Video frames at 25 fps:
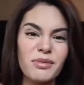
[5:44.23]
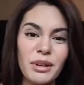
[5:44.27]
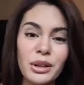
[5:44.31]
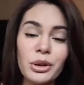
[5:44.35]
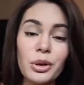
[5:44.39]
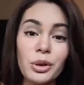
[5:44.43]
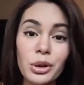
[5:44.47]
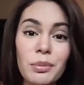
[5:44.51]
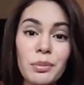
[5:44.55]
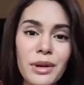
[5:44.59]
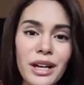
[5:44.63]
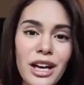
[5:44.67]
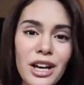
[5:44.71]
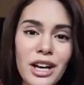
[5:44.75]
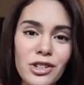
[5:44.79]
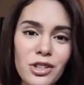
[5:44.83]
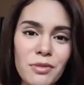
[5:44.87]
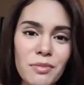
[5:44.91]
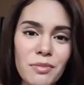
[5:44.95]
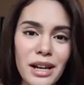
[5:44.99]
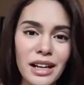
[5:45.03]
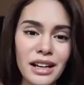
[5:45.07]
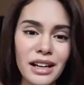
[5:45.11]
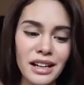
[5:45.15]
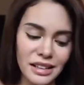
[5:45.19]

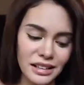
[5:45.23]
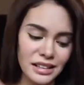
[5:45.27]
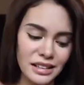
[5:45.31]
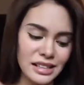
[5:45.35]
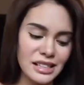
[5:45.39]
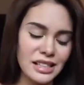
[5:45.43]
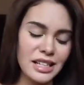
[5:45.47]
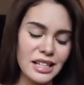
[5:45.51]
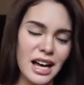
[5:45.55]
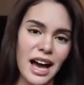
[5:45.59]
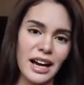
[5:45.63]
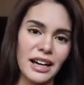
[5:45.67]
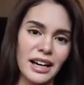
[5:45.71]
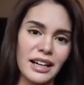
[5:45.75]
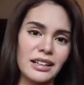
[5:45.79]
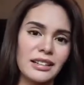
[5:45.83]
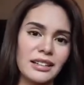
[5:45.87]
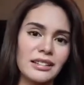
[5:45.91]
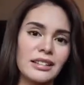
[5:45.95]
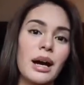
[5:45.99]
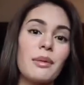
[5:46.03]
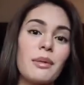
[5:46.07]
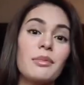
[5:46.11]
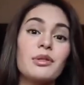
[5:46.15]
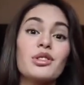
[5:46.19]
mag-notification bell ka na din sa
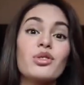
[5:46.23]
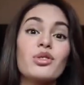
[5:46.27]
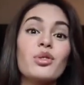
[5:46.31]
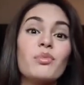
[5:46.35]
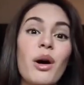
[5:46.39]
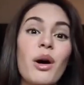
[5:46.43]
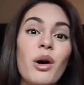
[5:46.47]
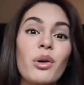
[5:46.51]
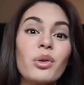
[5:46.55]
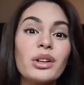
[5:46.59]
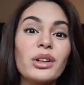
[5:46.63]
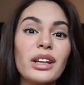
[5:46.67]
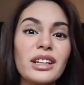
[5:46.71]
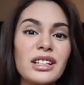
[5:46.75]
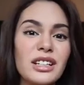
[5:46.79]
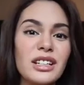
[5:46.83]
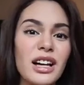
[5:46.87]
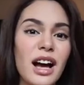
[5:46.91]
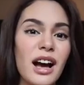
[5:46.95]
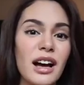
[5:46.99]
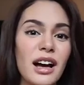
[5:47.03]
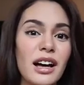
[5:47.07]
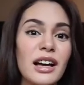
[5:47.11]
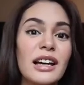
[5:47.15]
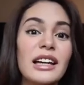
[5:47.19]
akin. Tapos, kung mauna
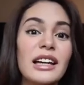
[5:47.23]
siya,